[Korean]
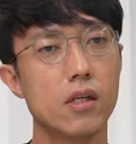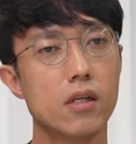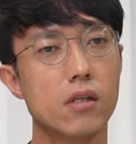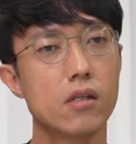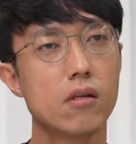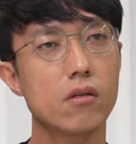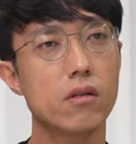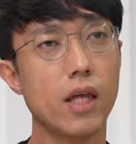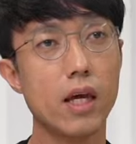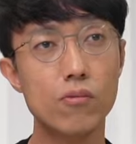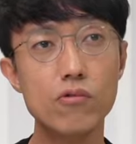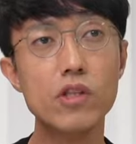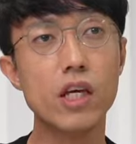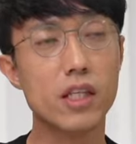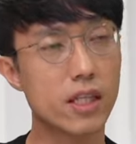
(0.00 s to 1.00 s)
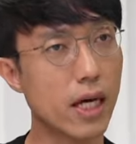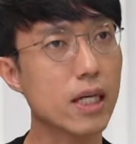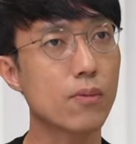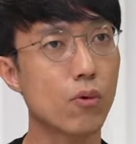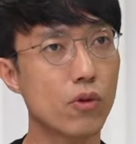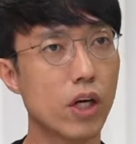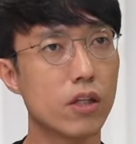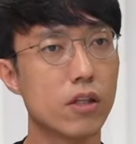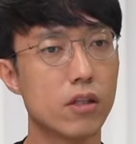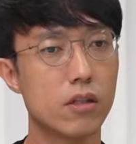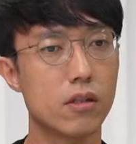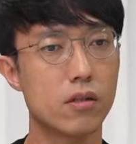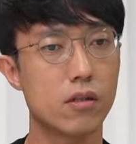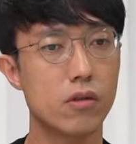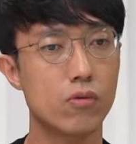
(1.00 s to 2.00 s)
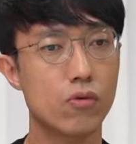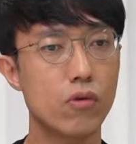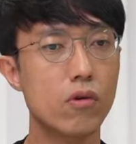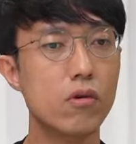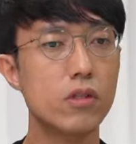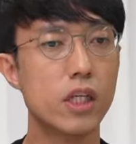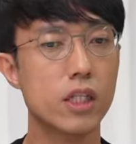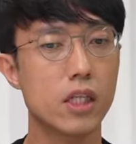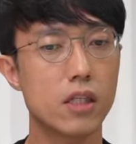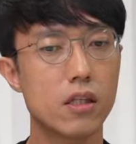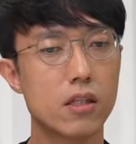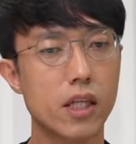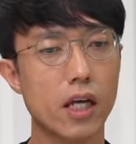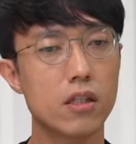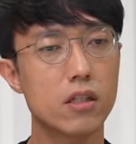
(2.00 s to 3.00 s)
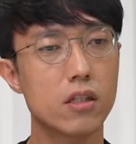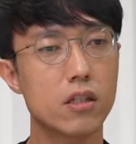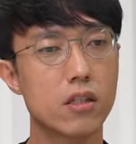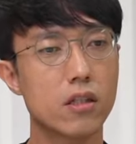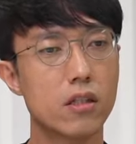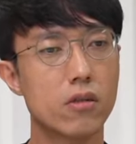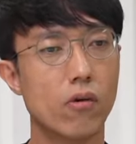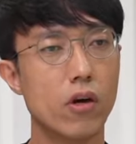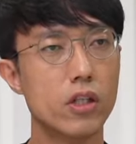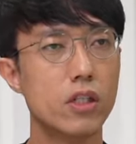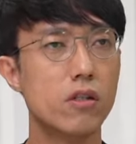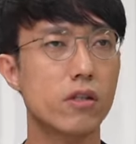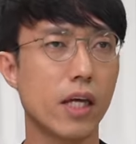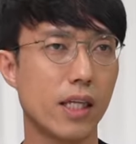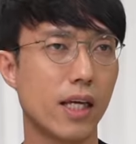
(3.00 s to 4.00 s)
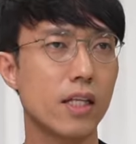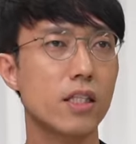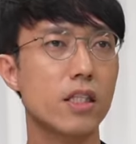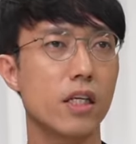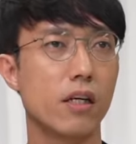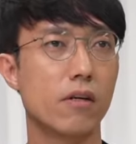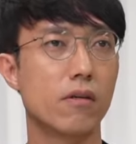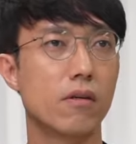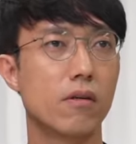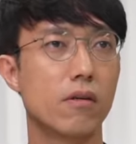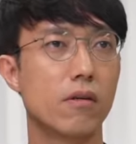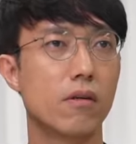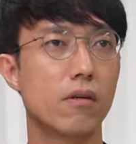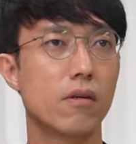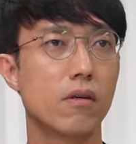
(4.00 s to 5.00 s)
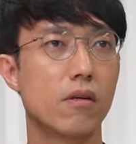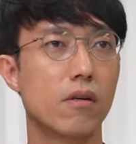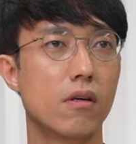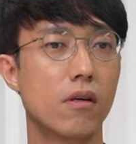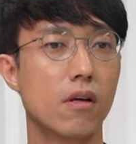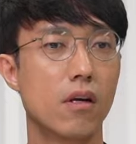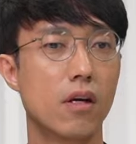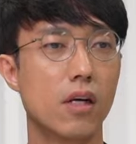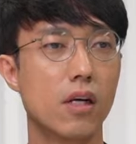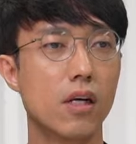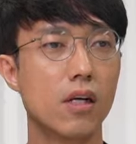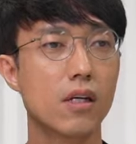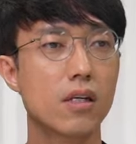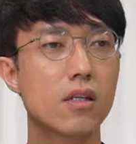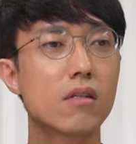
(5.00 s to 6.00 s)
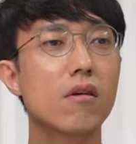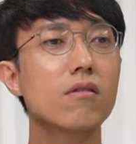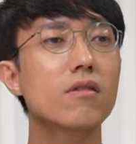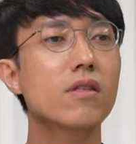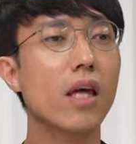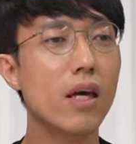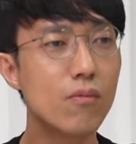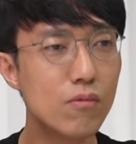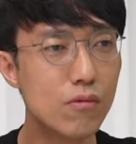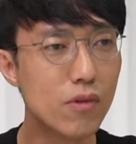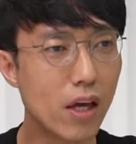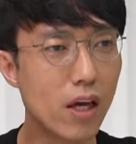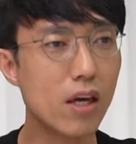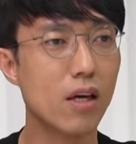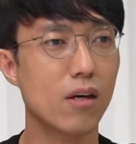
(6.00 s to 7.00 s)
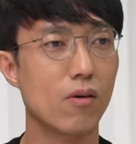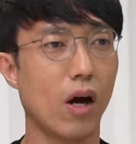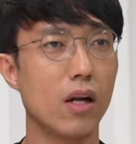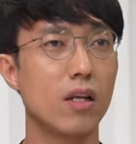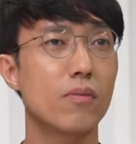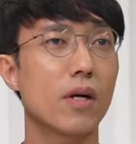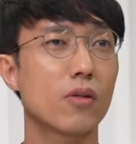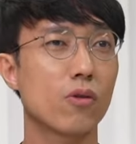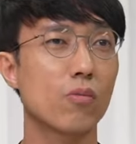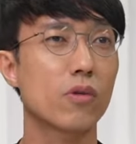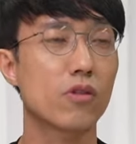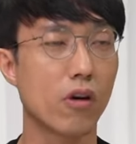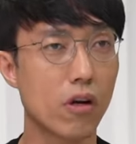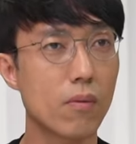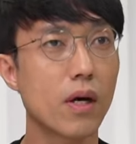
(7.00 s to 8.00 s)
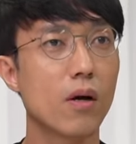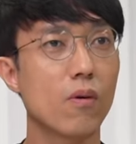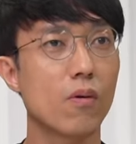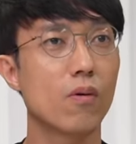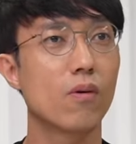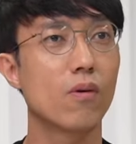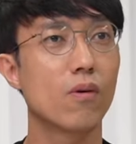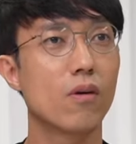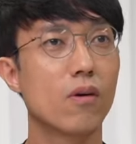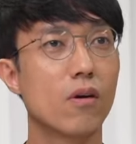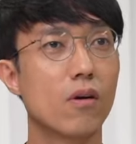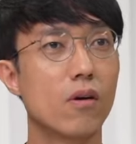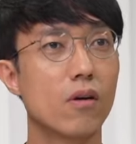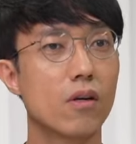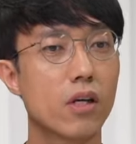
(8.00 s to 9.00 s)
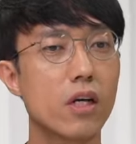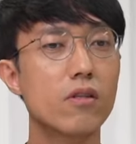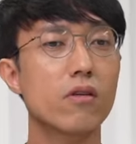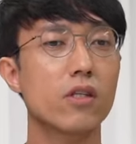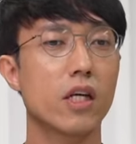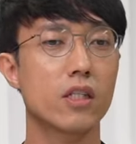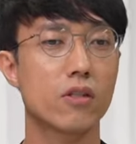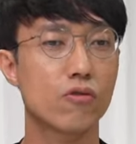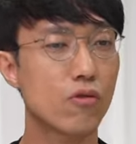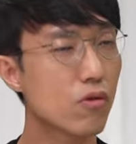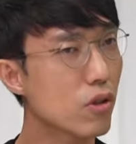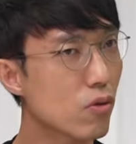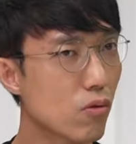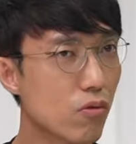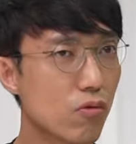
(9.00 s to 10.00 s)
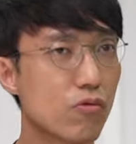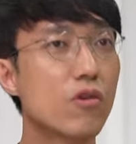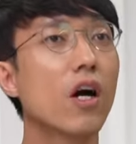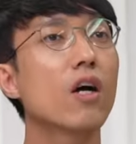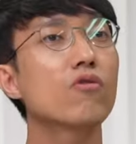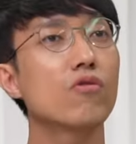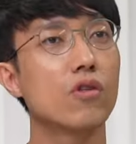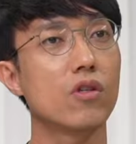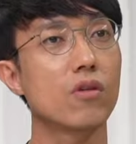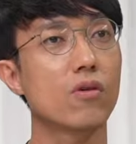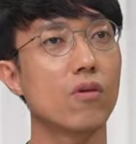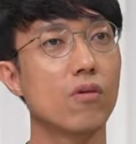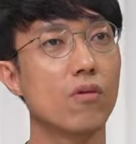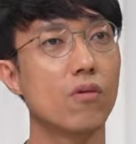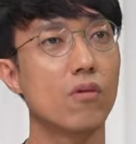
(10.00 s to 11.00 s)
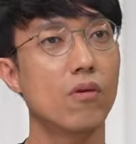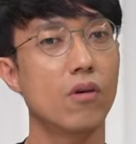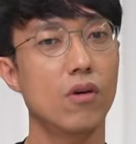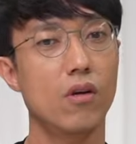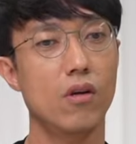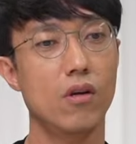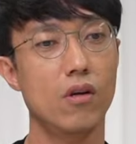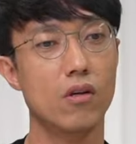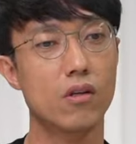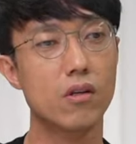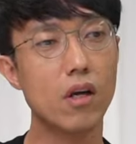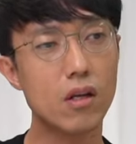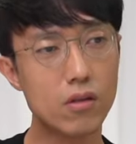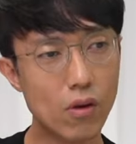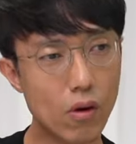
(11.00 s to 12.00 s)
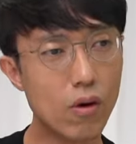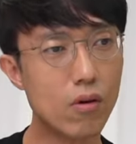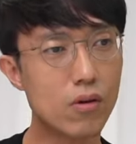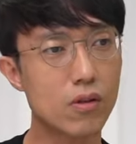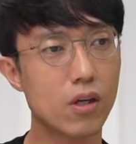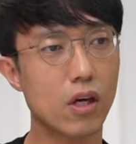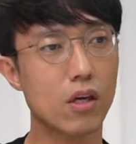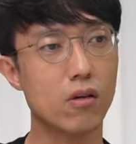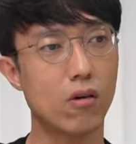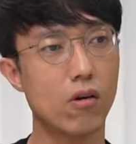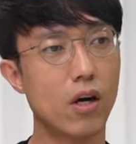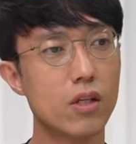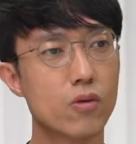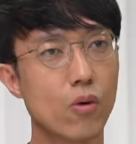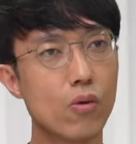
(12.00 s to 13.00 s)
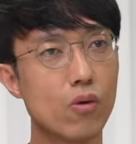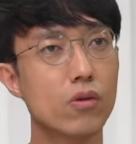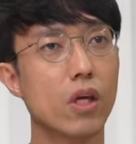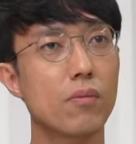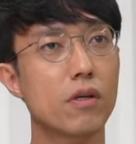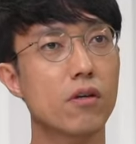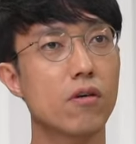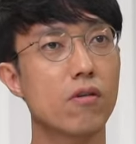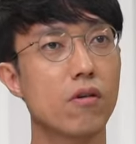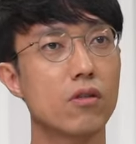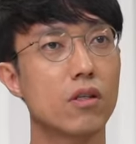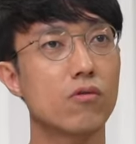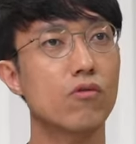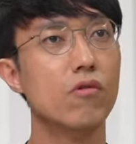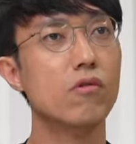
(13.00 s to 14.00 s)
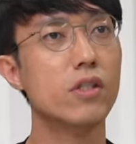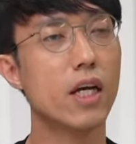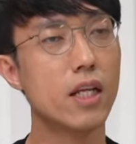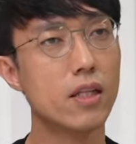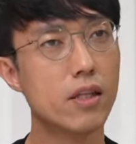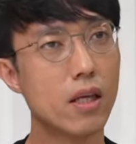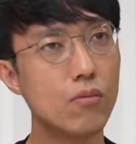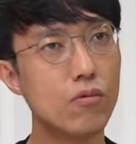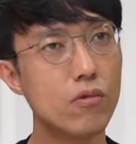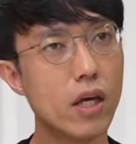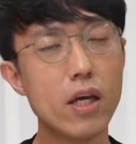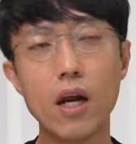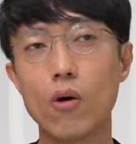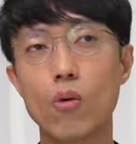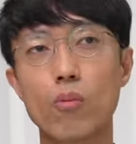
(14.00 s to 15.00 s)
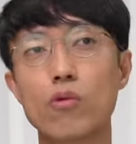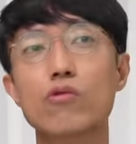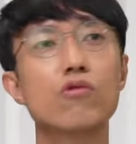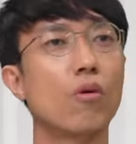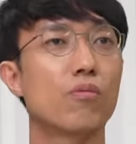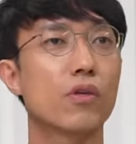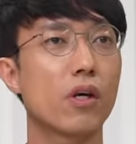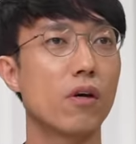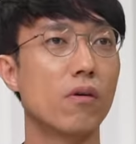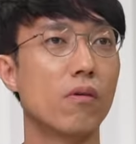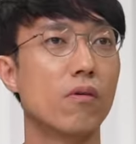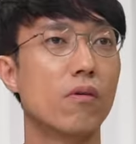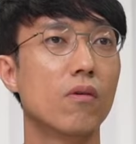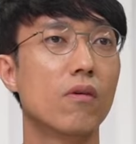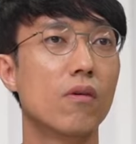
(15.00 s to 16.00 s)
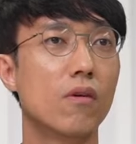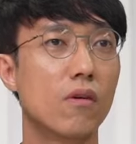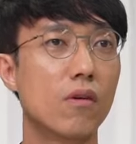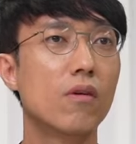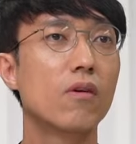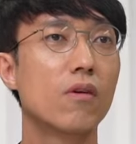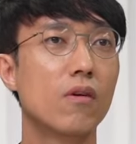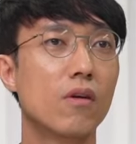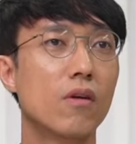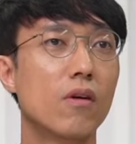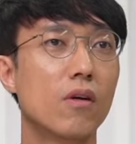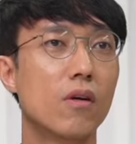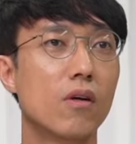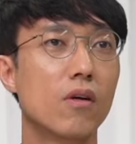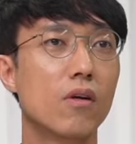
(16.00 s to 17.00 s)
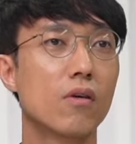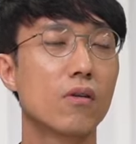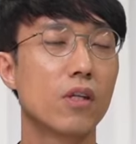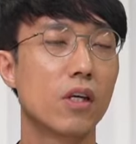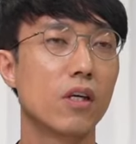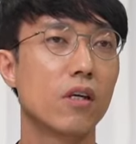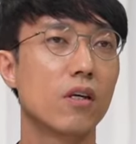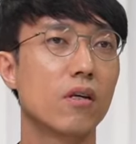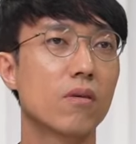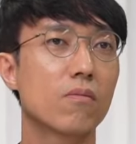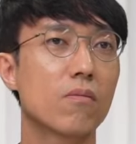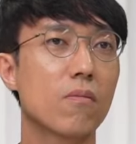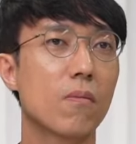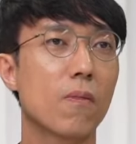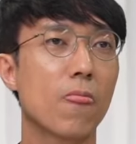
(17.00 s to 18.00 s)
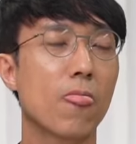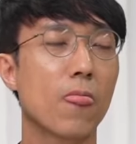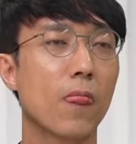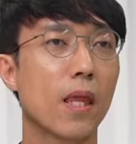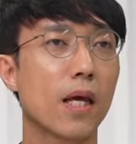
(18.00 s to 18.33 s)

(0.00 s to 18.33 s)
그것 때문에 있다기보다는 수영장이 있는 단지는 훨씬 더 대단지예요. 네. 그것 때문에 관리비가 좀 더 저렴하고 음... 그래서 사실 수영장도 운영할 수 있는 거고 음... 그래서 그게 여러 가지 조건 때문에 그런 거지 수영장 하나 때문에라고 볼 수는 없어요. 음... 네. 그럼 요새 신축은